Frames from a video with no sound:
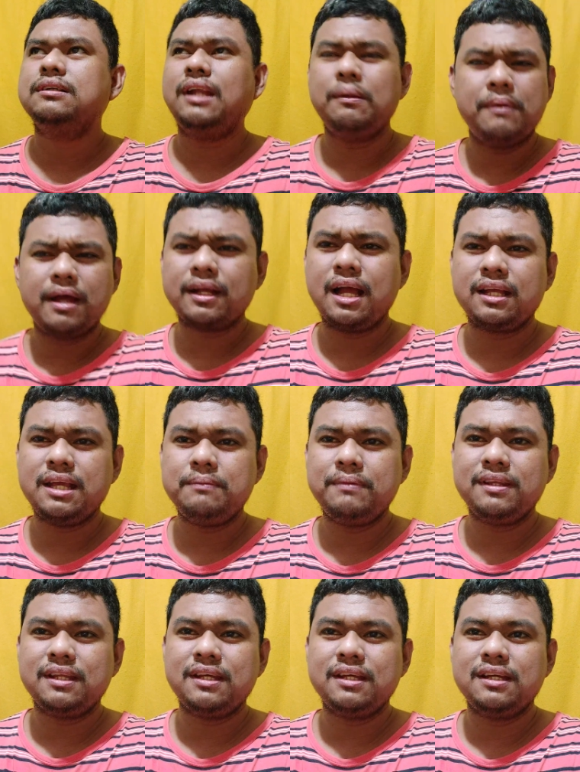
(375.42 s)
oh, tara mga
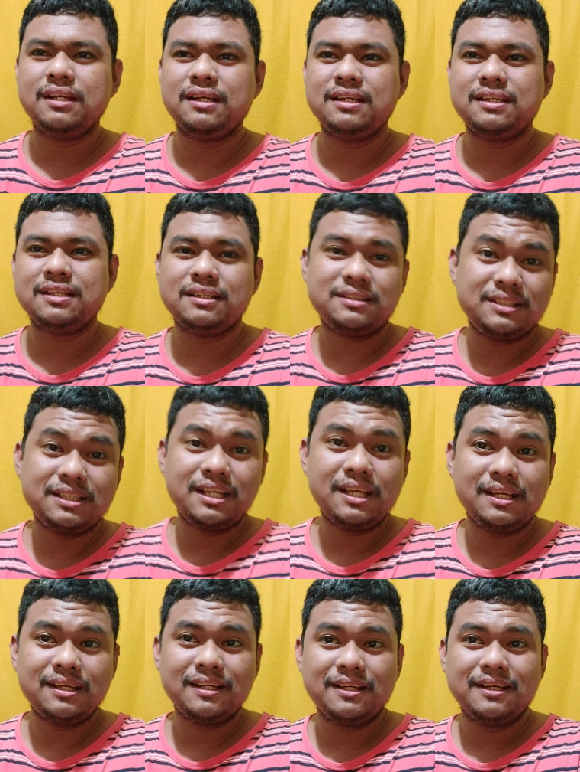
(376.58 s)
kakibat, uh,
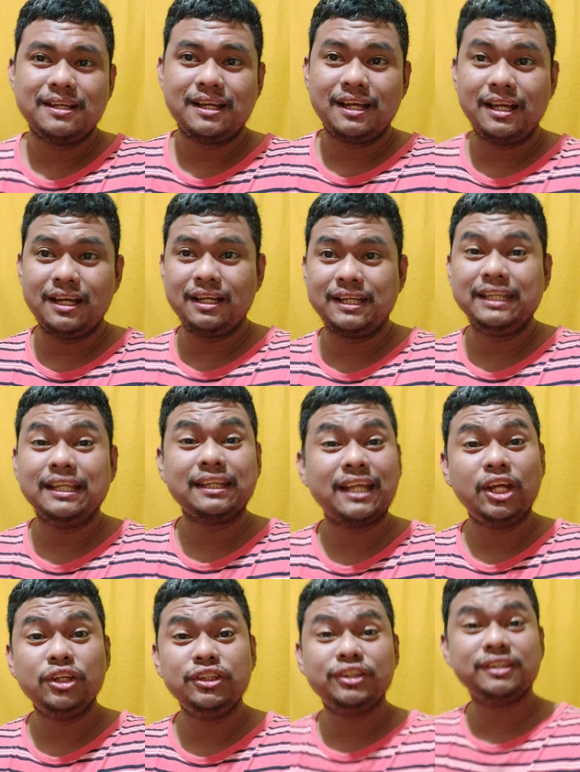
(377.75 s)
sige. Uh, kita
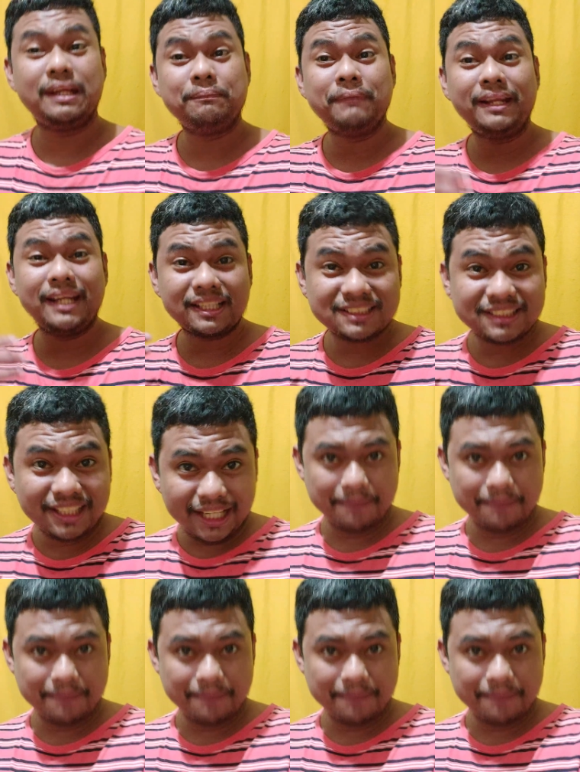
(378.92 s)
tayo yun in my next